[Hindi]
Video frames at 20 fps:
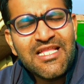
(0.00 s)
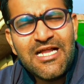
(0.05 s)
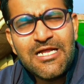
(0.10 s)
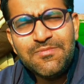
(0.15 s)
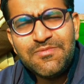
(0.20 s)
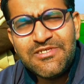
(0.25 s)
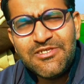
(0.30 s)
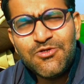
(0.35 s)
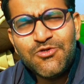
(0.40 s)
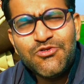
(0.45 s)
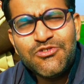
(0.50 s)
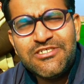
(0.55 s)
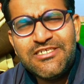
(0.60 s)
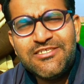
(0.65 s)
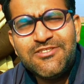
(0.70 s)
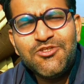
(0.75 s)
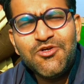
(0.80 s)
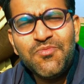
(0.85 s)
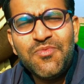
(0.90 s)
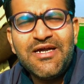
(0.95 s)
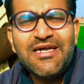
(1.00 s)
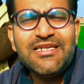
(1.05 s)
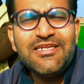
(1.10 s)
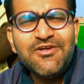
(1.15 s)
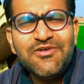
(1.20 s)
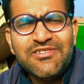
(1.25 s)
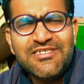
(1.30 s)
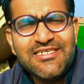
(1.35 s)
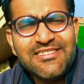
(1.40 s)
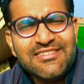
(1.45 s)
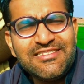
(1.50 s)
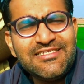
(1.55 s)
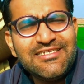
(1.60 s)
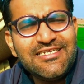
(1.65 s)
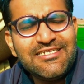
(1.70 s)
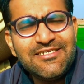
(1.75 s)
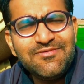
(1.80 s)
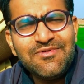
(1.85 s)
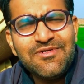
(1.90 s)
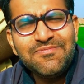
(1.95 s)
आपकी खुशी दोबाला हो जाती
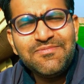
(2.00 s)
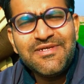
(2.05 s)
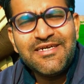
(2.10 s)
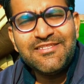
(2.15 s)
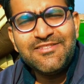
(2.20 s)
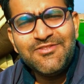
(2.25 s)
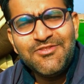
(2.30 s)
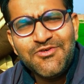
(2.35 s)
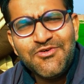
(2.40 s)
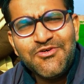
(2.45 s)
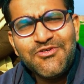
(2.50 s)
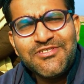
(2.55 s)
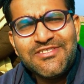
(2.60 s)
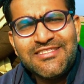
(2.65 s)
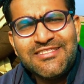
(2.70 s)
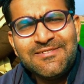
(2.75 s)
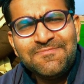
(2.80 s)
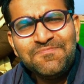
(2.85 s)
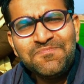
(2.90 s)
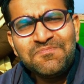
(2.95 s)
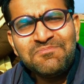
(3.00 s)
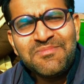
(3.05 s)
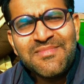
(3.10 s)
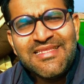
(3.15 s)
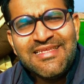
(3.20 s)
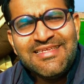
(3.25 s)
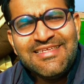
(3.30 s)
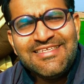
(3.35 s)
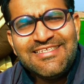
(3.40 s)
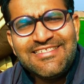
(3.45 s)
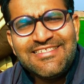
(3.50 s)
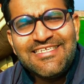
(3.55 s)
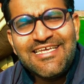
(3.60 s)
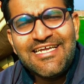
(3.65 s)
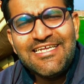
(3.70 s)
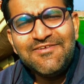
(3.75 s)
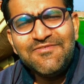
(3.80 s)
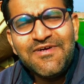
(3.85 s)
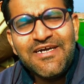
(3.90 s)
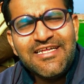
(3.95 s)
है जब आपका दोस्त
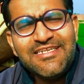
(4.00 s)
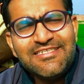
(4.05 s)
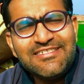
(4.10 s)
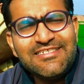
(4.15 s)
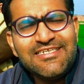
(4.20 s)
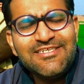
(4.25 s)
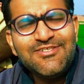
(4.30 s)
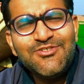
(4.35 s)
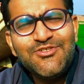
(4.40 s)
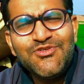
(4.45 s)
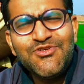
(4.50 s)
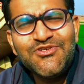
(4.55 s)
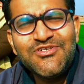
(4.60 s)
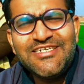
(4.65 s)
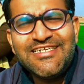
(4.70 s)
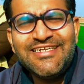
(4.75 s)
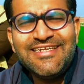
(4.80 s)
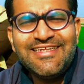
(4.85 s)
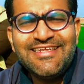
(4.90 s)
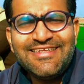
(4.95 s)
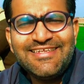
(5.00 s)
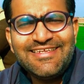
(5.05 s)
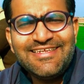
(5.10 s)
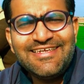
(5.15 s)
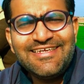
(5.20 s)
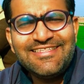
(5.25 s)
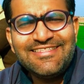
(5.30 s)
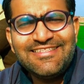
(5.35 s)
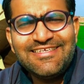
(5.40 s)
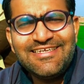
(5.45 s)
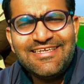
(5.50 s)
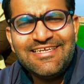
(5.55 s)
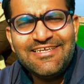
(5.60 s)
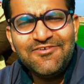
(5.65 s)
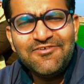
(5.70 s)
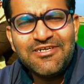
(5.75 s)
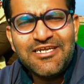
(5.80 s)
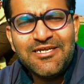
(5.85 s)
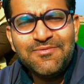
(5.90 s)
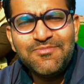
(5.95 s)
साईवाल से छुट्टी लेके आता
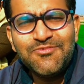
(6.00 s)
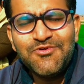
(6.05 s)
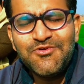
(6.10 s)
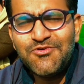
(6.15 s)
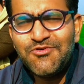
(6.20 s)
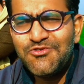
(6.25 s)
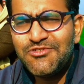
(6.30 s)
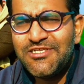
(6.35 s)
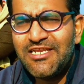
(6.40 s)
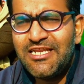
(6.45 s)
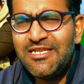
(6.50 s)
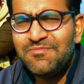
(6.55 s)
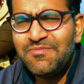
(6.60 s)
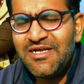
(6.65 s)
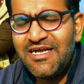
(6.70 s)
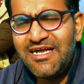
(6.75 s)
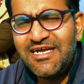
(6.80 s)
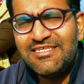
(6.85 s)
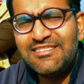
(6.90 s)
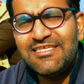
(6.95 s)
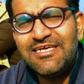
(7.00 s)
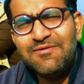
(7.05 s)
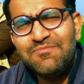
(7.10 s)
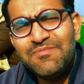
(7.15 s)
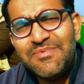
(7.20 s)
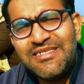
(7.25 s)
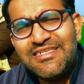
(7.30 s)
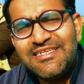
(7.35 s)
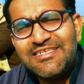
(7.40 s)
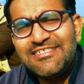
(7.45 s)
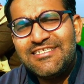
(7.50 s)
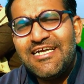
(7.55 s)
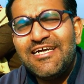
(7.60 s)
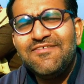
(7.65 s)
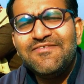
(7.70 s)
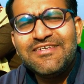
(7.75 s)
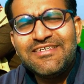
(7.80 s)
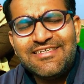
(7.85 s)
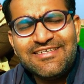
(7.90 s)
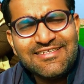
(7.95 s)
है और आपको कुछ लम्हात आप पे
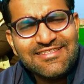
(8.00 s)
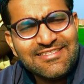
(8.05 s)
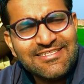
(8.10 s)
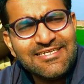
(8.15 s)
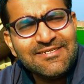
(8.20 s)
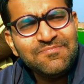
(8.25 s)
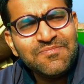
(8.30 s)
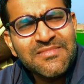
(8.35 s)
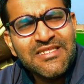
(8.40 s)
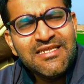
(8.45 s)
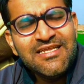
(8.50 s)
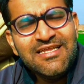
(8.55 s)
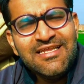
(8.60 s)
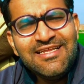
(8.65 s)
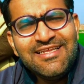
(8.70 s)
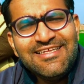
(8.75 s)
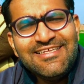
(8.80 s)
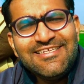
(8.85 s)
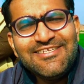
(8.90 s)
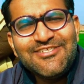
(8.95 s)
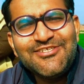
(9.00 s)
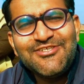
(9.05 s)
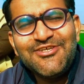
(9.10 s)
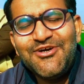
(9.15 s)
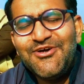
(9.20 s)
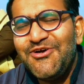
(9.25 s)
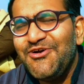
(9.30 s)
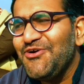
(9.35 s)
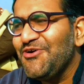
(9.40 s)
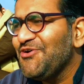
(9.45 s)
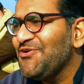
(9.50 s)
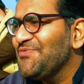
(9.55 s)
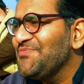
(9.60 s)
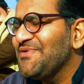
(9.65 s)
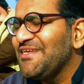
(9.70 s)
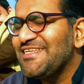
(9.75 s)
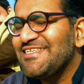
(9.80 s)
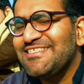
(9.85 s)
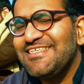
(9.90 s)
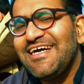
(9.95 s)
नछावर करता है सो
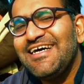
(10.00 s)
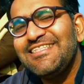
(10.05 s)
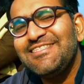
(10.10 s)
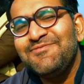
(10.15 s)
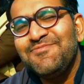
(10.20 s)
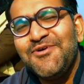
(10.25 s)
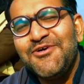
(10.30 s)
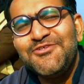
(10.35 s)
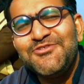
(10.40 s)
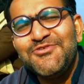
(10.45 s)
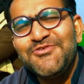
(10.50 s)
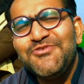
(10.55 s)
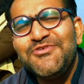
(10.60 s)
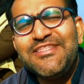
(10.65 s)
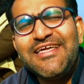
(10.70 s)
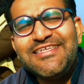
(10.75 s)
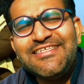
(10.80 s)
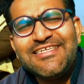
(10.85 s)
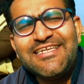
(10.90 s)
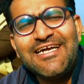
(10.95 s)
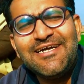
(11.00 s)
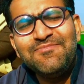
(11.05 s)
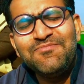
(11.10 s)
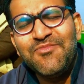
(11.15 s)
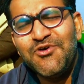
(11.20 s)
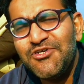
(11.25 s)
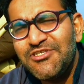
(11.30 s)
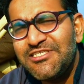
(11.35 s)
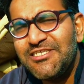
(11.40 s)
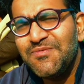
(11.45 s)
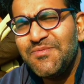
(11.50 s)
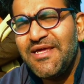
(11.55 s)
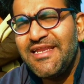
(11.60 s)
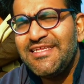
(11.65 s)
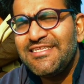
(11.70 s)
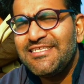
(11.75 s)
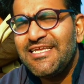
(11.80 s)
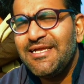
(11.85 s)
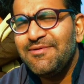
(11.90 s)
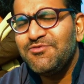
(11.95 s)
so, मेरे साथ मौजूद हैं जनाब मौजम
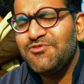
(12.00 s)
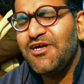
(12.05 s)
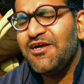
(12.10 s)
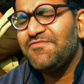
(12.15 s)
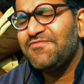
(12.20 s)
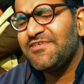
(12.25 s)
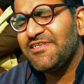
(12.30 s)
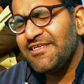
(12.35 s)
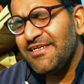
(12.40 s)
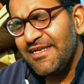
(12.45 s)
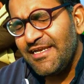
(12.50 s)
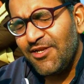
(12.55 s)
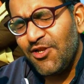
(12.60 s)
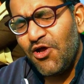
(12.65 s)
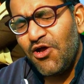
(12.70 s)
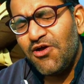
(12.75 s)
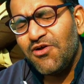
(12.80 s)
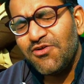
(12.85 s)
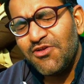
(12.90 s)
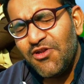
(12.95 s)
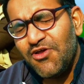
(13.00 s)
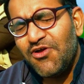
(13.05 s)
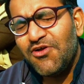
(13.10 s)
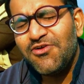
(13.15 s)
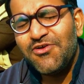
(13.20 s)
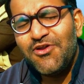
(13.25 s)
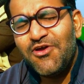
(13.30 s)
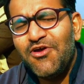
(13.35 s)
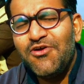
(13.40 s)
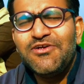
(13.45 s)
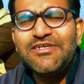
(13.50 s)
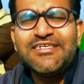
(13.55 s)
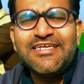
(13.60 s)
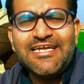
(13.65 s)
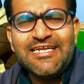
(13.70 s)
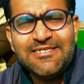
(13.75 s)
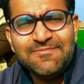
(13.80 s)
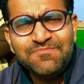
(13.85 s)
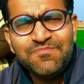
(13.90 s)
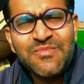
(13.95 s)
अली साहब जो आफ्टर ए लॉन्ग लॉन्ग लॉन्ग
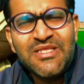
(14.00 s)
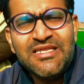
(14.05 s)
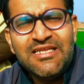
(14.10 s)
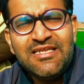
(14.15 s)
टाइम